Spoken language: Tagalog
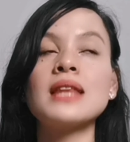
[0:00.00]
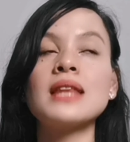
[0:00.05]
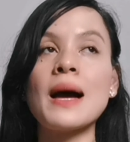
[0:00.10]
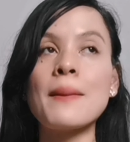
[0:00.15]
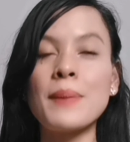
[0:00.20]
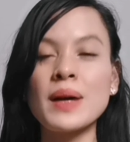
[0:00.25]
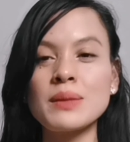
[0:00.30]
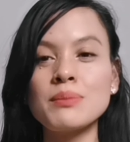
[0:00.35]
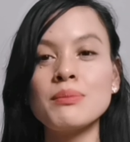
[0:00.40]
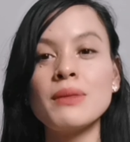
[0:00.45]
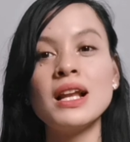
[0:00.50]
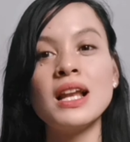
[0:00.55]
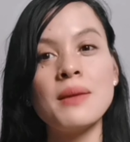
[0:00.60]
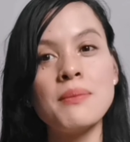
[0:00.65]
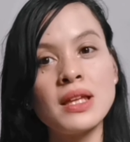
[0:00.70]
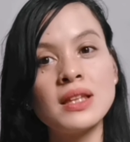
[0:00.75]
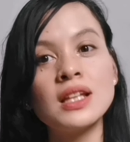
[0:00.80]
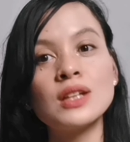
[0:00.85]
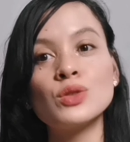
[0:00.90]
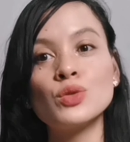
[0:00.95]
dapat
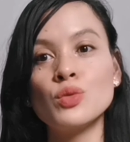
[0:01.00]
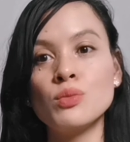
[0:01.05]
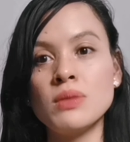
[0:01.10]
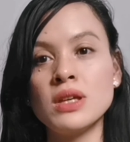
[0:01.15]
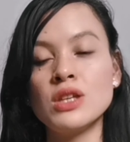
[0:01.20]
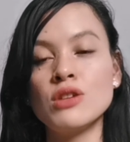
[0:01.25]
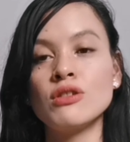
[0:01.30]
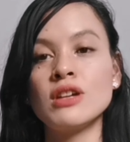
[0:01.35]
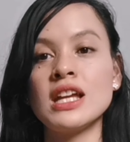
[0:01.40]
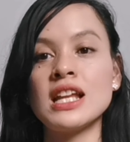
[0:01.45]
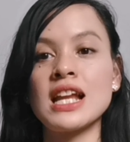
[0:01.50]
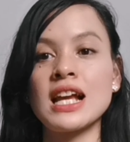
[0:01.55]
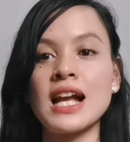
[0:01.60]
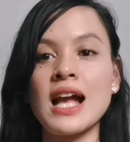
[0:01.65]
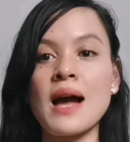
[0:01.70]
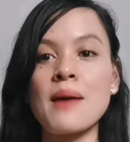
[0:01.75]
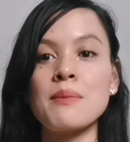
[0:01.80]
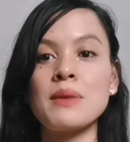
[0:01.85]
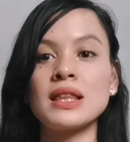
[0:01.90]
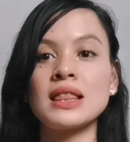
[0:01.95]
malamig na tubig yung
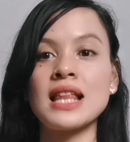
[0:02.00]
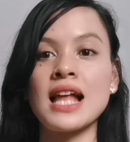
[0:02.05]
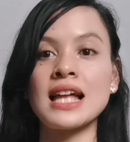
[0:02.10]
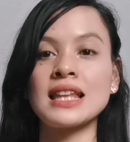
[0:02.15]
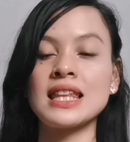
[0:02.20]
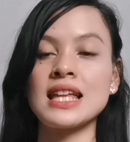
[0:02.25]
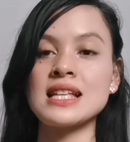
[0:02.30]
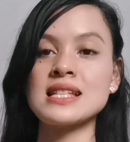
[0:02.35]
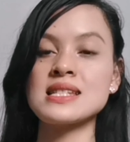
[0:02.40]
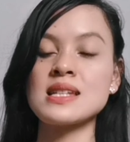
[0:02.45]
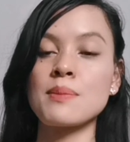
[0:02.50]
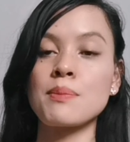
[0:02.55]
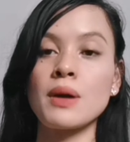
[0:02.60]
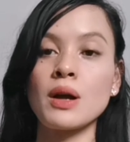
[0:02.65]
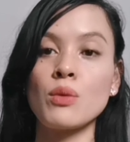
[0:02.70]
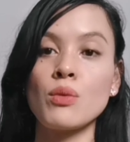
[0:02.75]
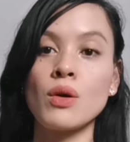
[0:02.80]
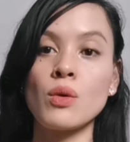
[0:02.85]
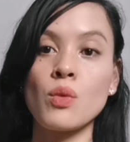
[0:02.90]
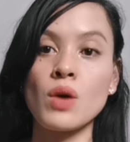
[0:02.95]
ginagamit natin sa
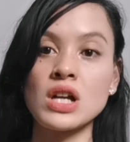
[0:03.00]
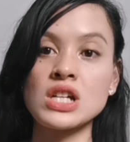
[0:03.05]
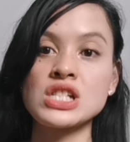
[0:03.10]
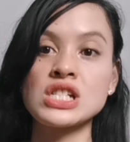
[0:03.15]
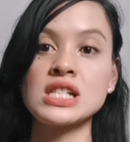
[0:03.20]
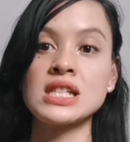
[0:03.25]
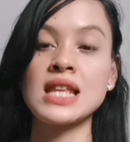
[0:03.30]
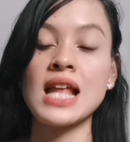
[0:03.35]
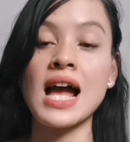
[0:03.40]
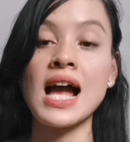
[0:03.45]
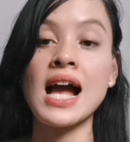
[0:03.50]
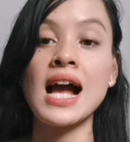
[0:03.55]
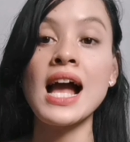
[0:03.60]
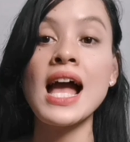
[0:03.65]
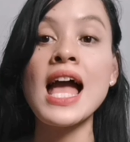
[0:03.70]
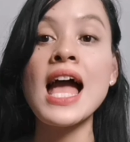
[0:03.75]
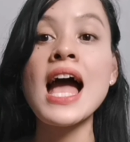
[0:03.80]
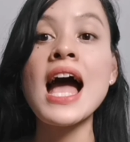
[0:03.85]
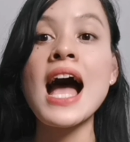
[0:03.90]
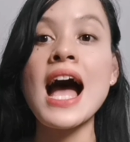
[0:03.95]
pagwawash ng
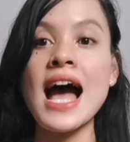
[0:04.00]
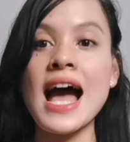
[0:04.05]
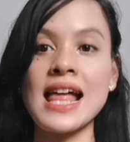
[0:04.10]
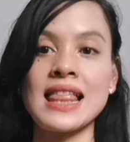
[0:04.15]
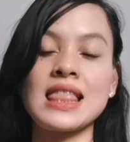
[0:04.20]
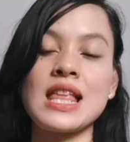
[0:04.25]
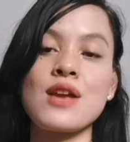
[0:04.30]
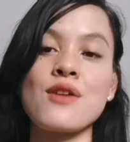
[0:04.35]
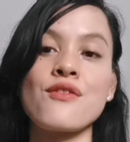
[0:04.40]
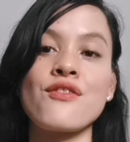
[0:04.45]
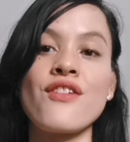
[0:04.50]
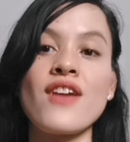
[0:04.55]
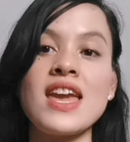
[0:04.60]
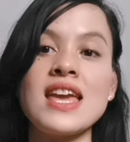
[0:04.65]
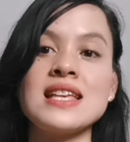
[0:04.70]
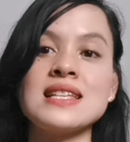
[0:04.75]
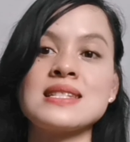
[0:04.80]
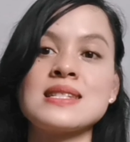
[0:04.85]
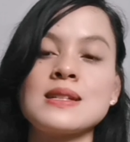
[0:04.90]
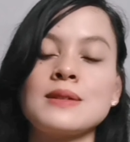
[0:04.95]
ating
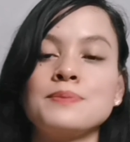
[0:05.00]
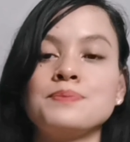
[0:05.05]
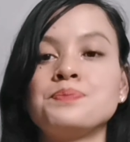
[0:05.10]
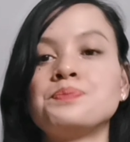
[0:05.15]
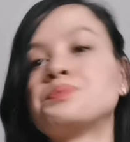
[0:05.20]
face.